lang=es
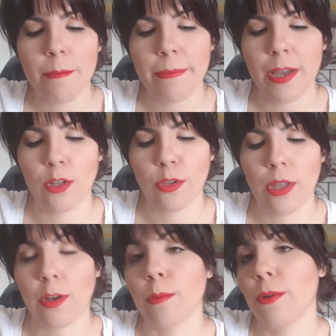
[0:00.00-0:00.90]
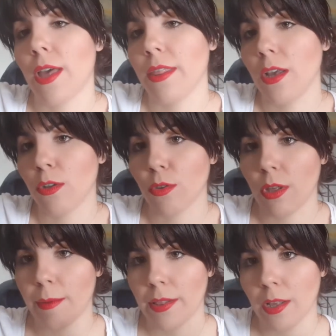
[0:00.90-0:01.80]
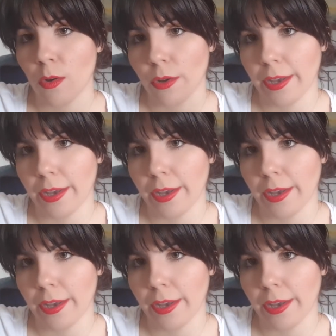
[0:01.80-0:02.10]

pero como ya digo, todavía tengo